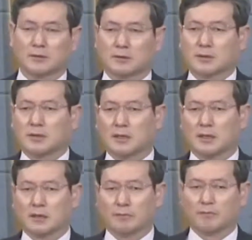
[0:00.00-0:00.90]

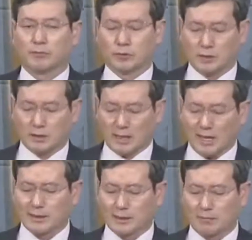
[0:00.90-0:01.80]
그러니까 우리는
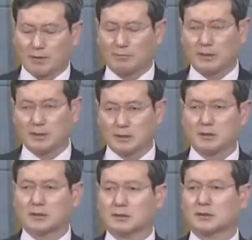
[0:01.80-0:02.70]
하나님 앞에 이
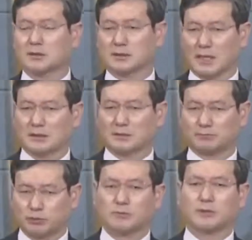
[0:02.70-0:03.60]
영적인 사실을
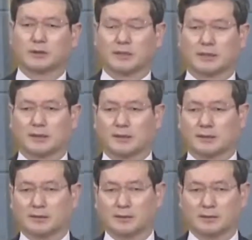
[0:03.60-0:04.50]
분명히 알아야
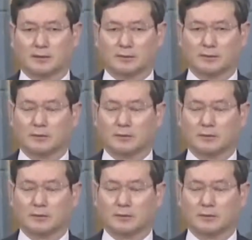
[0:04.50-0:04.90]
되는 거예요.